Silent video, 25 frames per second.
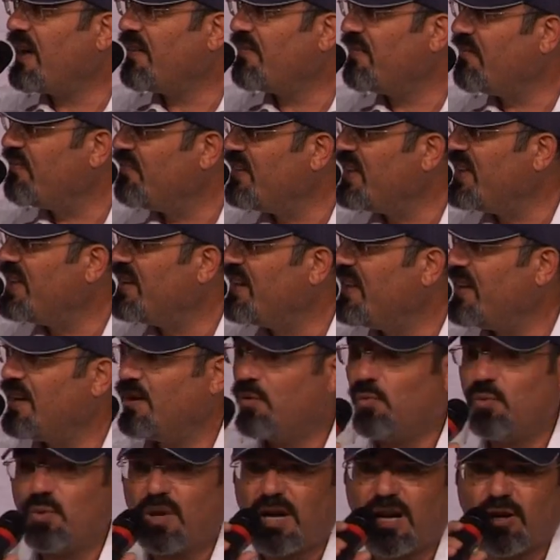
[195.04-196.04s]
ah,
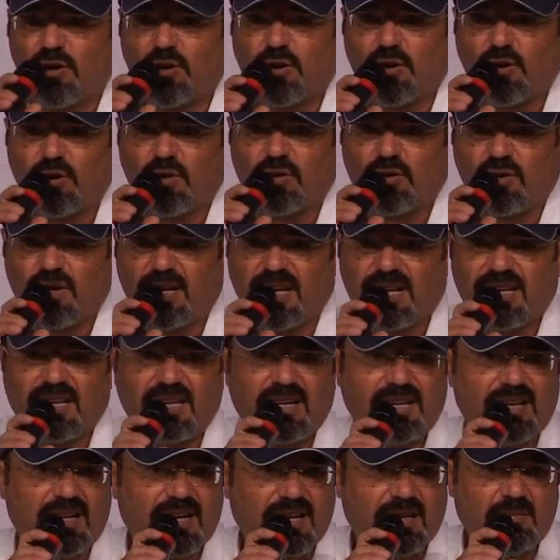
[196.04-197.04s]
vide una colonna
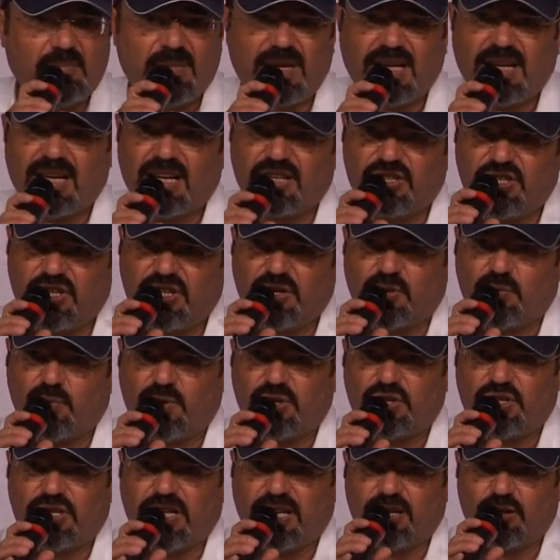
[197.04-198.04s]
di
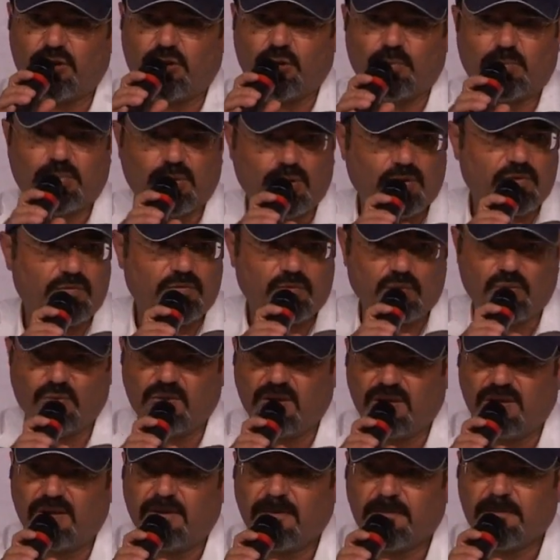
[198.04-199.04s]
3.500
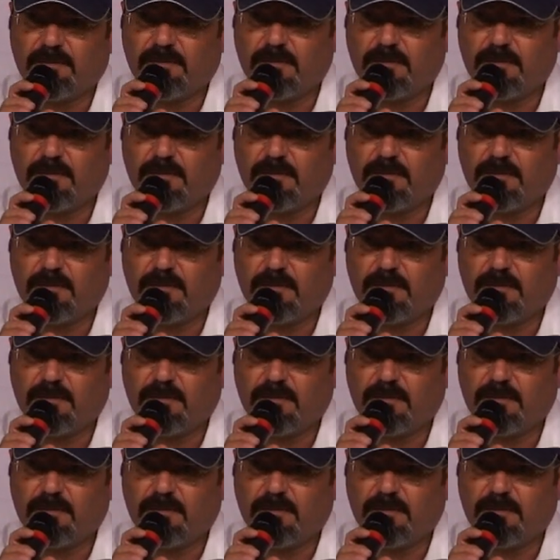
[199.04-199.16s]
profughi.